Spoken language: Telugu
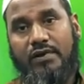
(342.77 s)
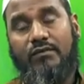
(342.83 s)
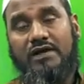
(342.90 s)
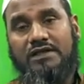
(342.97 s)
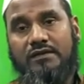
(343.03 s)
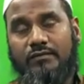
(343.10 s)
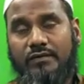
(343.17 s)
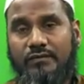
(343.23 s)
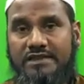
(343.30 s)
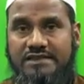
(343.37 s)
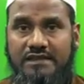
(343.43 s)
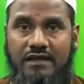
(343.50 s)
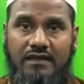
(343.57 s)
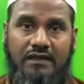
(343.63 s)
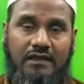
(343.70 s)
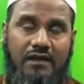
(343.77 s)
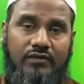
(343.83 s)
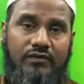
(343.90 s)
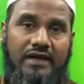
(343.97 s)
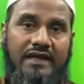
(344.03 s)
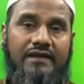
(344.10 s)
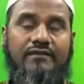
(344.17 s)
ప్రవక్త మొహమ్మద్
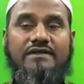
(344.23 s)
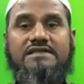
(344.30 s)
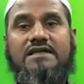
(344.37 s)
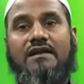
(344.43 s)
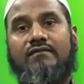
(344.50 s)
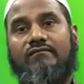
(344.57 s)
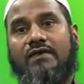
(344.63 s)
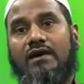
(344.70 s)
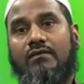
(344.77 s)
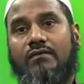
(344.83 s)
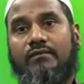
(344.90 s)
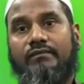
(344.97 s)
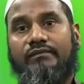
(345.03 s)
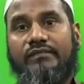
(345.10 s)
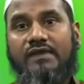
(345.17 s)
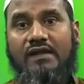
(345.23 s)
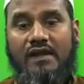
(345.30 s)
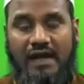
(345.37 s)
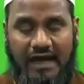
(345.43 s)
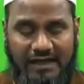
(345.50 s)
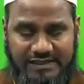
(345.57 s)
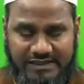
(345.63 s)
సలల్లాహు అలీ వసల్లం వారు
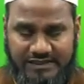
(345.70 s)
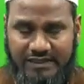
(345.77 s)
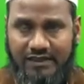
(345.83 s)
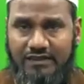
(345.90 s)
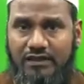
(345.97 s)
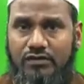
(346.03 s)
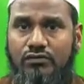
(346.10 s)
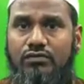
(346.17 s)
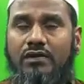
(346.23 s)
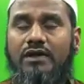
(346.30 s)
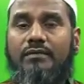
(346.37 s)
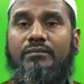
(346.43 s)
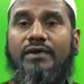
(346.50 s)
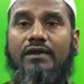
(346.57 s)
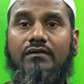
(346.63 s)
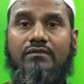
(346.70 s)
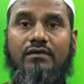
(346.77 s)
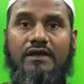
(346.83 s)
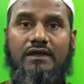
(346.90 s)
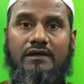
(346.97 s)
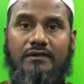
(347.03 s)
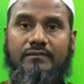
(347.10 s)
అష్టదిక్కుల్ని
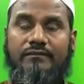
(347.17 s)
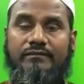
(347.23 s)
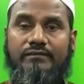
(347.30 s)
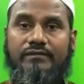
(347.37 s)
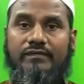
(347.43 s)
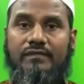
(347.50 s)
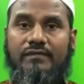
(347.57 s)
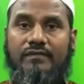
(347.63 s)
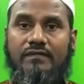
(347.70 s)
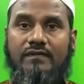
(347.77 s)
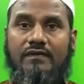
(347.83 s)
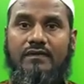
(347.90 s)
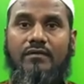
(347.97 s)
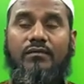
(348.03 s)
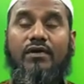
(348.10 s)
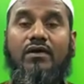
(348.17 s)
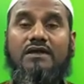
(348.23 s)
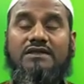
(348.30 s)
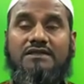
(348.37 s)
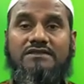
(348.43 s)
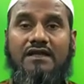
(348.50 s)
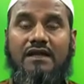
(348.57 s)
పేర్కొని
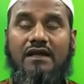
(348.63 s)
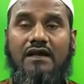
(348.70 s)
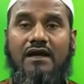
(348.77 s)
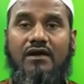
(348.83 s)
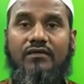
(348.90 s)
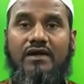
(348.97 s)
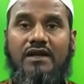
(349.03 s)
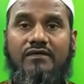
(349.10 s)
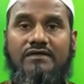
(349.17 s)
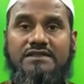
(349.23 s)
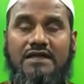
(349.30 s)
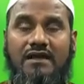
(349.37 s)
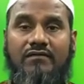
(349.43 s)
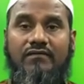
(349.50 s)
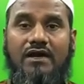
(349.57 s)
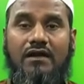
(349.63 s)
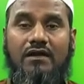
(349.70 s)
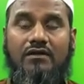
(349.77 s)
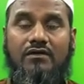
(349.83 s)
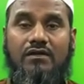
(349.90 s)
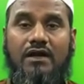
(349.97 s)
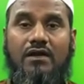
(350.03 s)
ప్రవక్త సలల్లాహు అలీ వసల్లం వారు
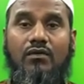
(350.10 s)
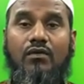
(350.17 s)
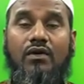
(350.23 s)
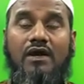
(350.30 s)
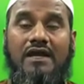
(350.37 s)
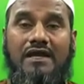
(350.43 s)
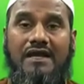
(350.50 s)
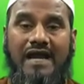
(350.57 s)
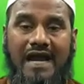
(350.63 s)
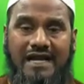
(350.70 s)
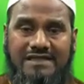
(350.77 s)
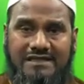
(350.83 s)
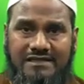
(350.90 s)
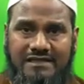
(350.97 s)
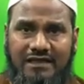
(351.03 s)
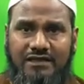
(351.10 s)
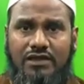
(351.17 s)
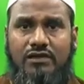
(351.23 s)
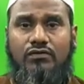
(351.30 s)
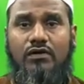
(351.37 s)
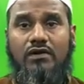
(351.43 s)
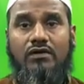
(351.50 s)
అంటున్నారు ఈ
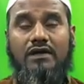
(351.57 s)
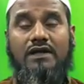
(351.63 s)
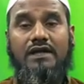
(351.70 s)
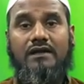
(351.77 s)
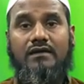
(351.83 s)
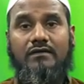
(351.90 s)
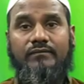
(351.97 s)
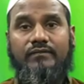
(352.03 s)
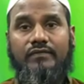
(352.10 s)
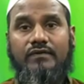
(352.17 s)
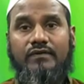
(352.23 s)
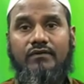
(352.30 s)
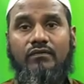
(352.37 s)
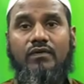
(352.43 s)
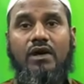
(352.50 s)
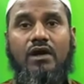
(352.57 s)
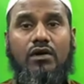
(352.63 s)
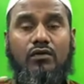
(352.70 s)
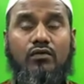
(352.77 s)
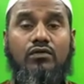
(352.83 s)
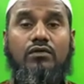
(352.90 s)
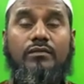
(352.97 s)
అష్టదిక్కుల నుండి ఓ
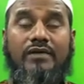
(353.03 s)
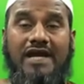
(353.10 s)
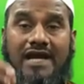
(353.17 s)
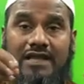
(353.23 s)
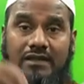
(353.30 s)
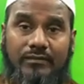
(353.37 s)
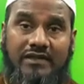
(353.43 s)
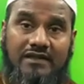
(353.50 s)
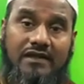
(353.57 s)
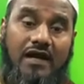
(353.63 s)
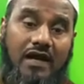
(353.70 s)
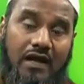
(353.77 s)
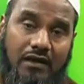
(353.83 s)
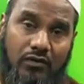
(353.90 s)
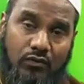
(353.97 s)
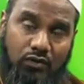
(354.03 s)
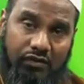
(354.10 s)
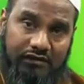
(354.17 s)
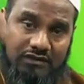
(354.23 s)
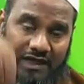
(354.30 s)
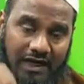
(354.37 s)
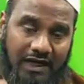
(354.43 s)
ఔదు బి ఆదమితిక అన్
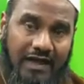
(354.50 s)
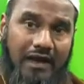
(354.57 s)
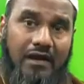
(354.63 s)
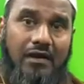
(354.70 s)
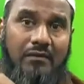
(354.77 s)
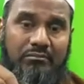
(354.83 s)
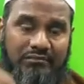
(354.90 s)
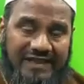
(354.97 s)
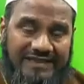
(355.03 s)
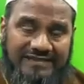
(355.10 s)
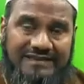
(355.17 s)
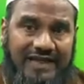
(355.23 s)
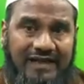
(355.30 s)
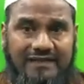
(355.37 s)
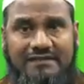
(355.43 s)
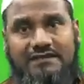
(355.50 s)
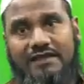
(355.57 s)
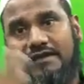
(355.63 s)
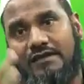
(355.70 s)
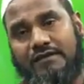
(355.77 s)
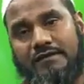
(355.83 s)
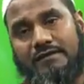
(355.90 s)
ఉగతాల మిన్
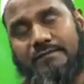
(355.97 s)
తహతి